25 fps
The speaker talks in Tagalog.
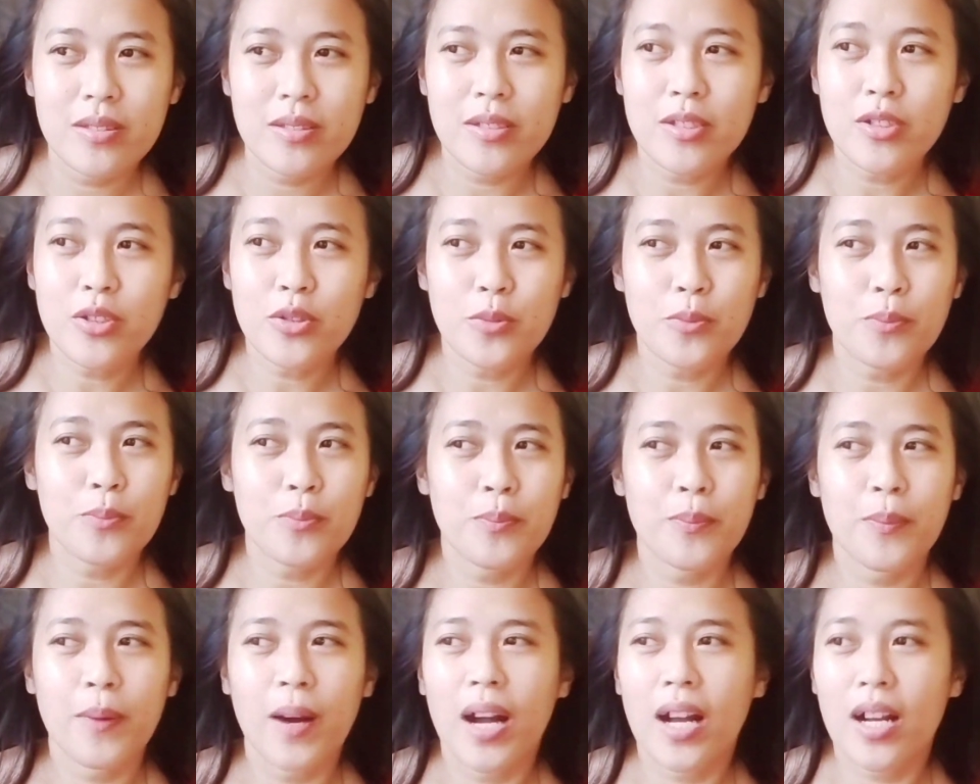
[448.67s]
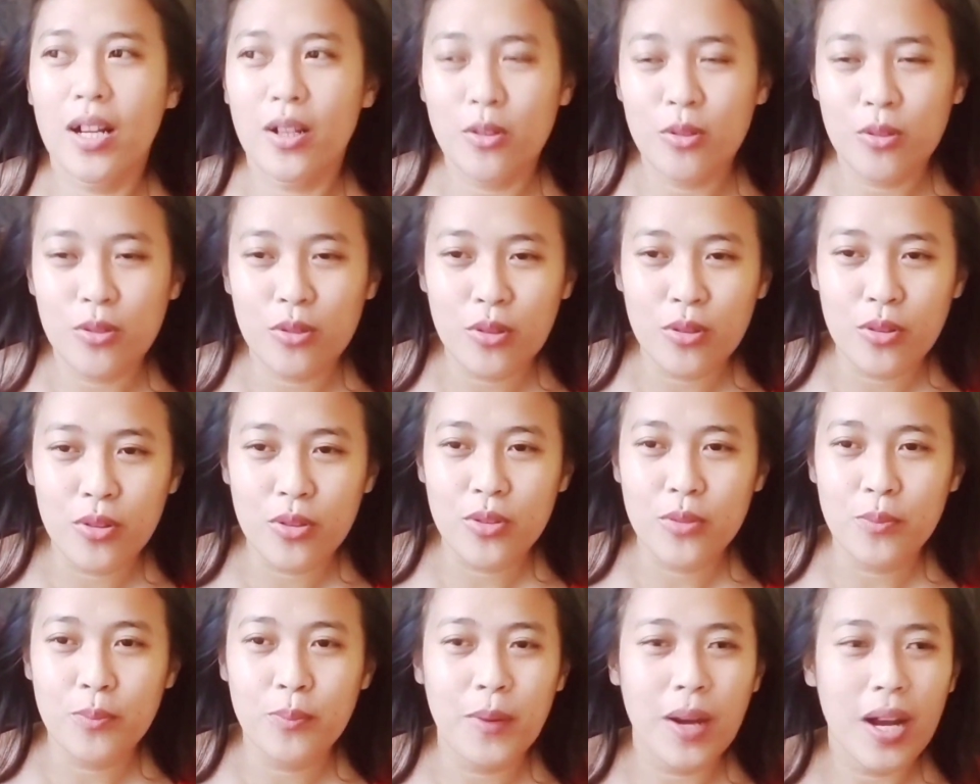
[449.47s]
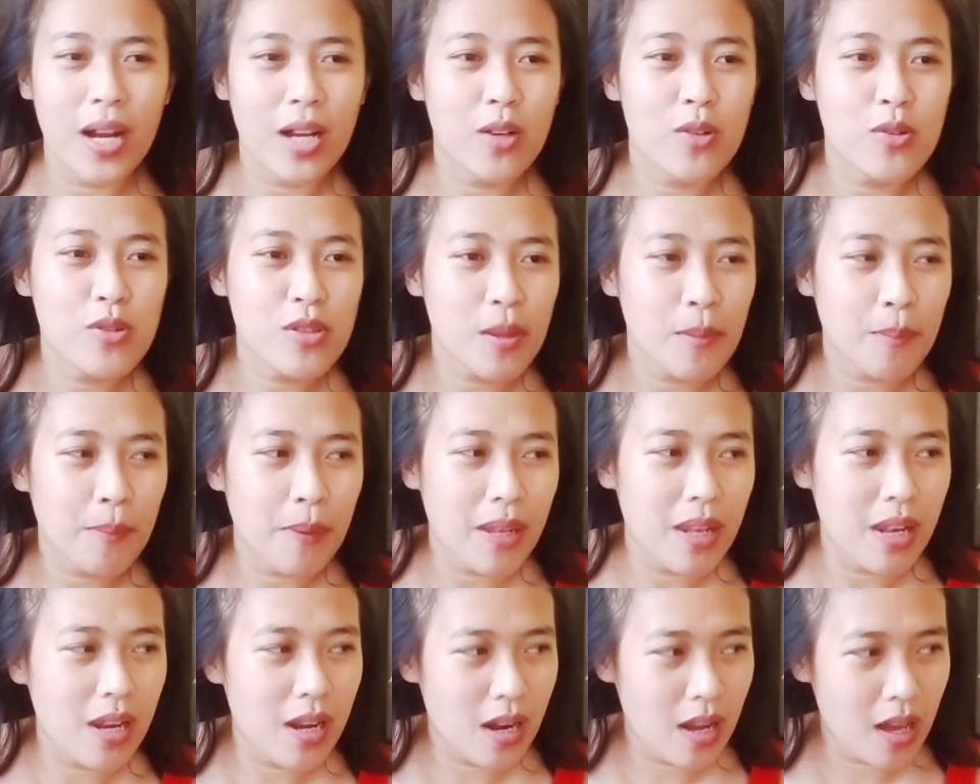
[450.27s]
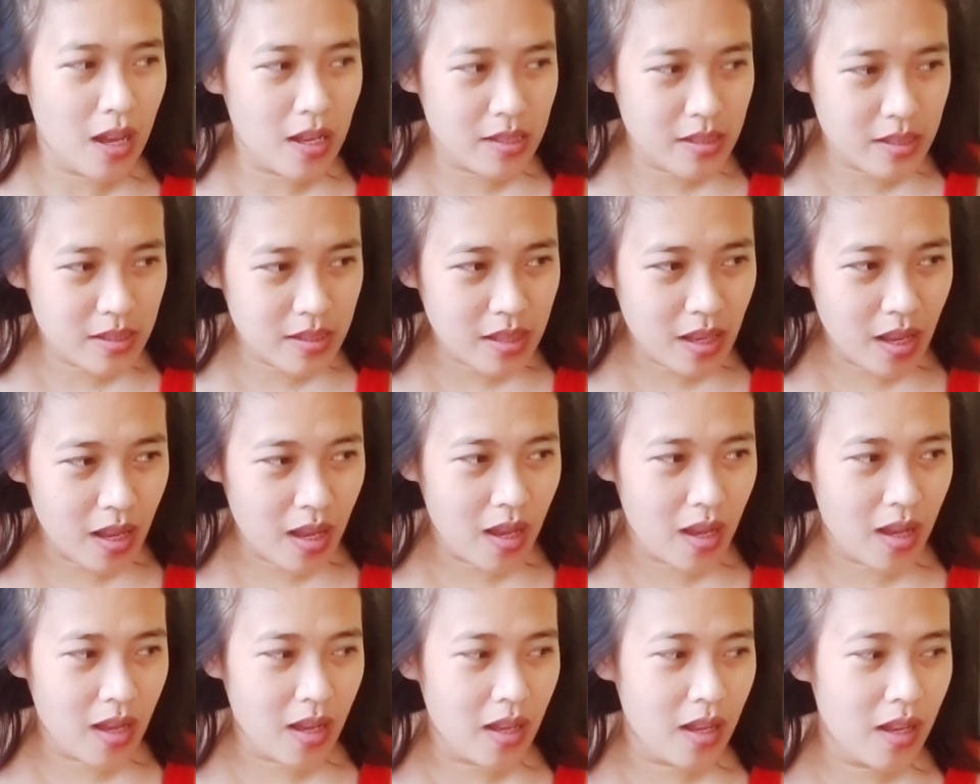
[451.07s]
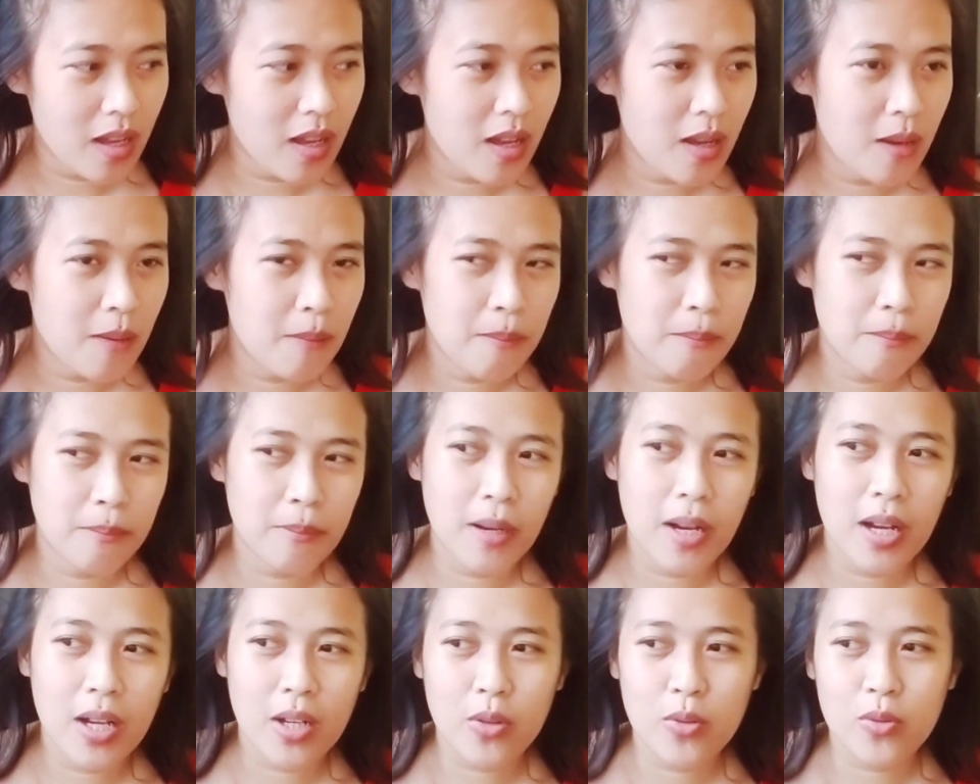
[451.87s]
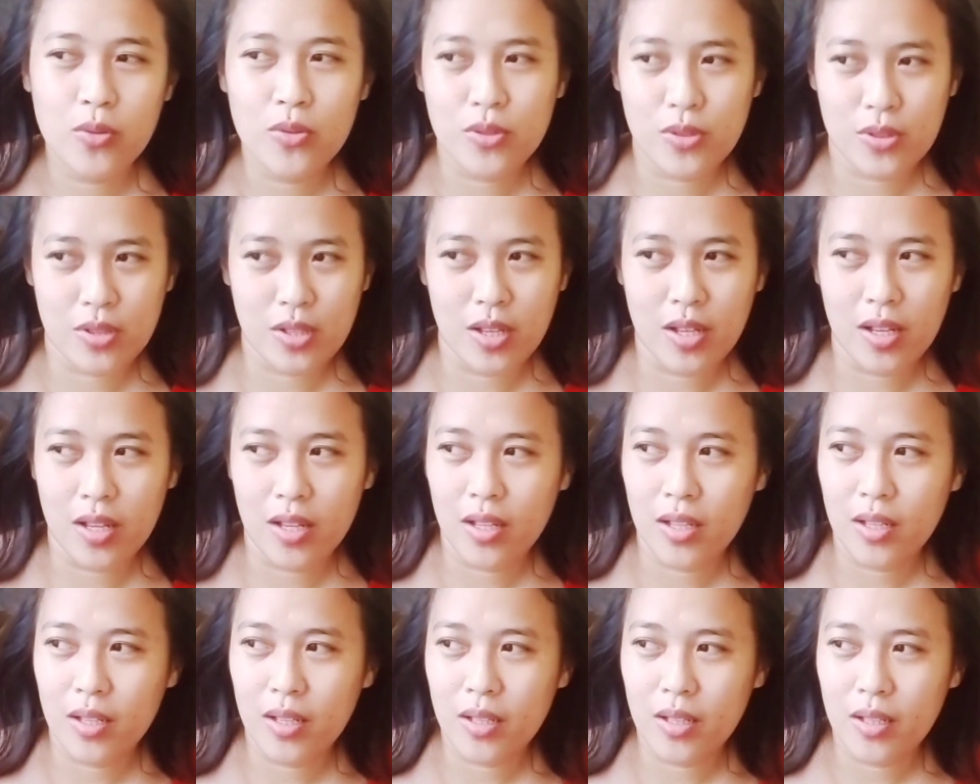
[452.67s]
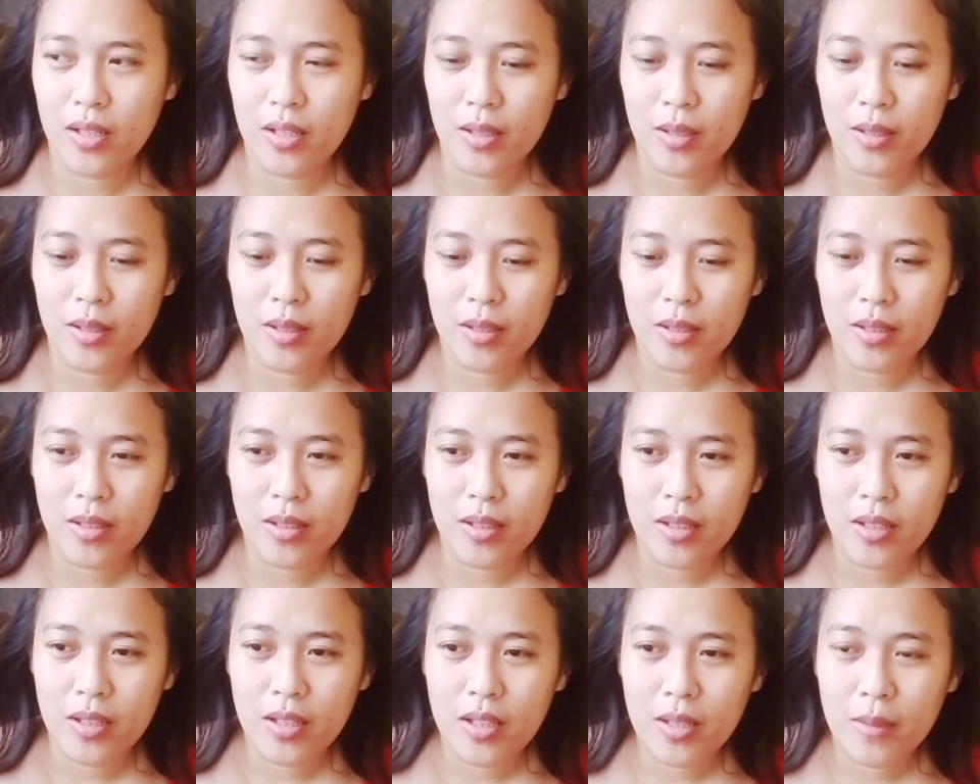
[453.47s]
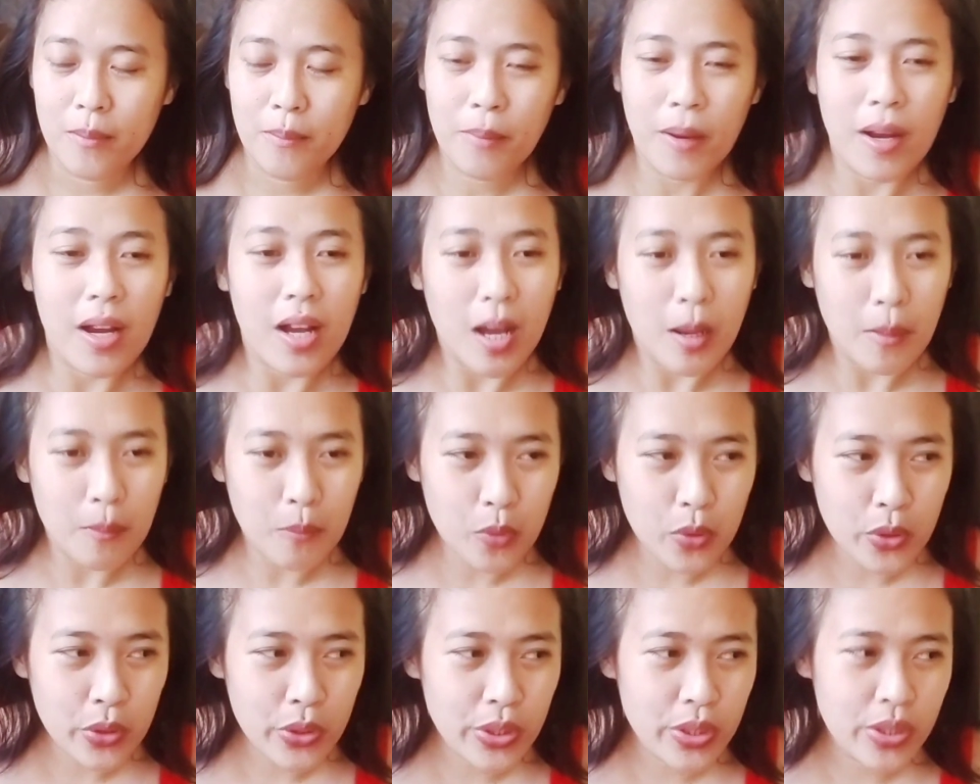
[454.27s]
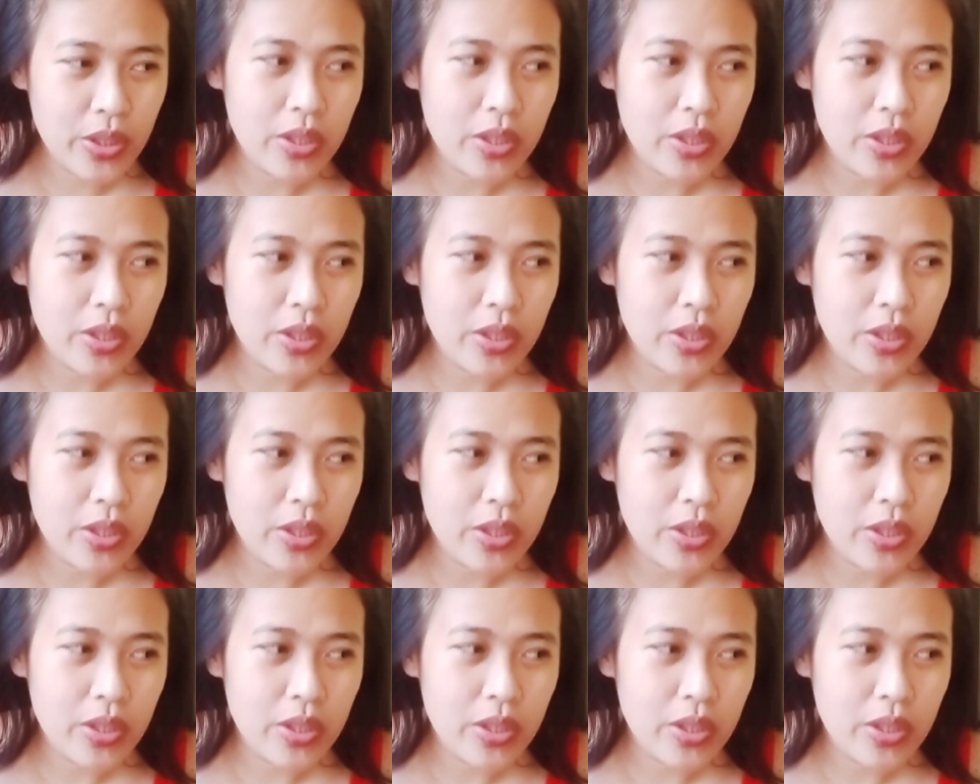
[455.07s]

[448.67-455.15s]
Yung bago, bago sa panlasa, bago sa pang-amoy.